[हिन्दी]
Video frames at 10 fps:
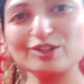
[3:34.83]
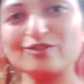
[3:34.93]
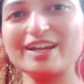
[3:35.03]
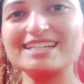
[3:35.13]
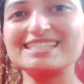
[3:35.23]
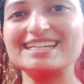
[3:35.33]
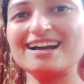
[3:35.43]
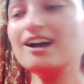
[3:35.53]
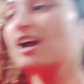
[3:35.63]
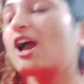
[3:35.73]
फुटवेयर से
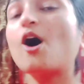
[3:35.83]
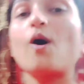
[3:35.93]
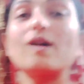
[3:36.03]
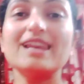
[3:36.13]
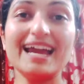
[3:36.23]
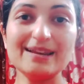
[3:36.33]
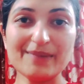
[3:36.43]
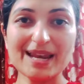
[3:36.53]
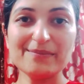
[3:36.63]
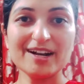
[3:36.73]
ना ऑनलाइन
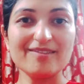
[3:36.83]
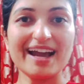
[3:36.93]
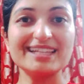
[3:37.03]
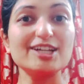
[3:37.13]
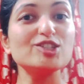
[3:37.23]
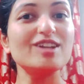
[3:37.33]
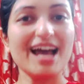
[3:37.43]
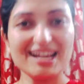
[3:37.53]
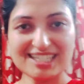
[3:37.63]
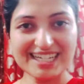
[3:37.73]
मैंने मंगवाया था जो
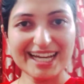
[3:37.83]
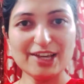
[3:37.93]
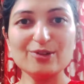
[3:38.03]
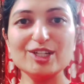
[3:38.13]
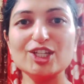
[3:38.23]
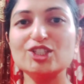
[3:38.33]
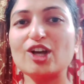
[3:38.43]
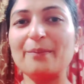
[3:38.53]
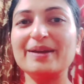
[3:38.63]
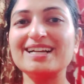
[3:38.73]
लास्ट गई हुई थी
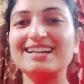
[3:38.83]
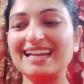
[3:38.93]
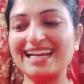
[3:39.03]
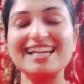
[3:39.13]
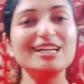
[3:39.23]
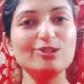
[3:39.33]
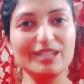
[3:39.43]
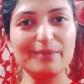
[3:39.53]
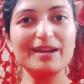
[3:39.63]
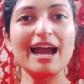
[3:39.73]
शॉपिंग करने के लिए तो
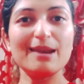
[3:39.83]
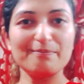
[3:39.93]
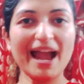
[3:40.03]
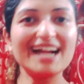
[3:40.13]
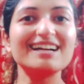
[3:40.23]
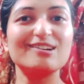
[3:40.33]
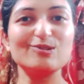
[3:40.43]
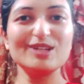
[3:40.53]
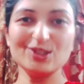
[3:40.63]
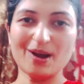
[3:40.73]
ये भी अनपैक
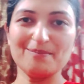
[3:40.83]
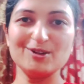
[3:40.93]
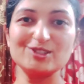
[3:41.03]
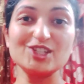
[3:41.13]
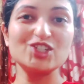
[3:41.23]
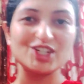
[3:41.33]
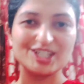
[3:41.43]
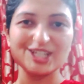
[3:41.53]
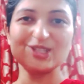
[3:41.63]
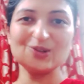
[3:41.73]
करूंगी तो आप लोग से
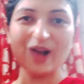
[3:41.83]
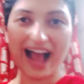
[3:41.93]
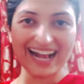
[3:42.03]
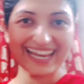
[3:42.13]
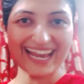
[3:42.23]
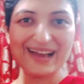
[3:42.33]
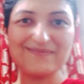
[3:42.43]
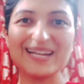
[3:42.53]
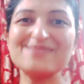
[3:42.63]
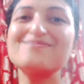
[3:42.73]
शेयर करती हूँ आ गया है
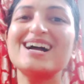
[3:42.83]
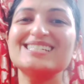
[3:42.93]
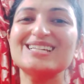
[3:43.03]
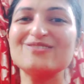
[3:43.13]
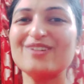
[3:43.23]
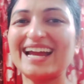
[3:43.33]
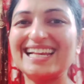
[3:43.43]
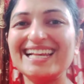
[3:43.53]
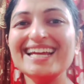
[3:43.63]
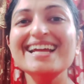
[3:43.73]
मेरा पार्सल
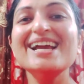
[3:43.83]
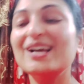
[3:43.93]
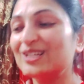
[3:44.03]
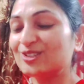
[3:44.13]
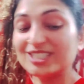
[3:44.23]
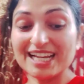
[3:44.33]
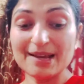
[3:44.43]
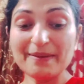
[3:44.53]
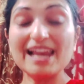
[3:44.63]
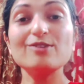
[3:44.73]
फाइनली तो
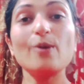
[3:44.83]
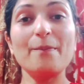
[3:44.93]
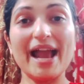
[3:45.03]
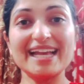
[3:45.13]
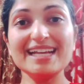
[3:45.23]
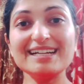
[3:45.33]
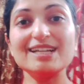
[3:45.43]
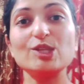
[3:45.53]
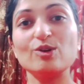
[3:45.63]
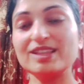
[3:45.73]
चलिए पहले वो पैकिंग
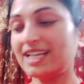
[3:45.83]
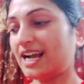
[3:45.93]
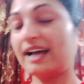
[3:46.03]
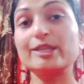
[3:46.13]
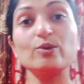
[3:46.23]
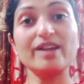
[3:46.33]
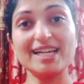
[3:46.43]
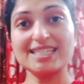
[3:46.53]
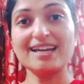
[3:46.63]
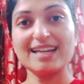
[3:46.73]
करती हूँ दिखाती हूँ
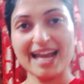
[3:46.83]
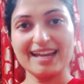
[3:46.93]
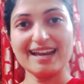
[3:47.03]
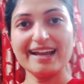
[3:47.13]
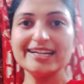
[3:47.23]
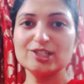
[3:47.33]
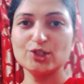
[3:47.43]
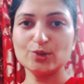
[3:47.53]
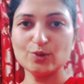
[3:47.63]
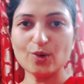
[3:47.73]
कैसा रह रहा है
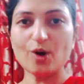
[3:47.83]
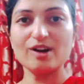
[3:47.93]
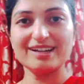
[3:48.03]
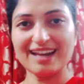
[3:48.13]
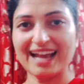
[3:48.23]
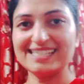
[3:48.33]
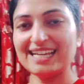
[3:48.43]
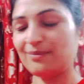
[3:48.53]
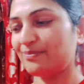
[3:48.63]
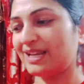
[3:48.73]
शू
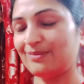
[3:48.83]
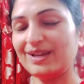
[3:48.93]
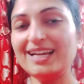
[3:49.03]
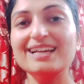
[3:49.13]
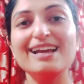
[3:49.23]
ऑर्गेनाइजिंग बिन में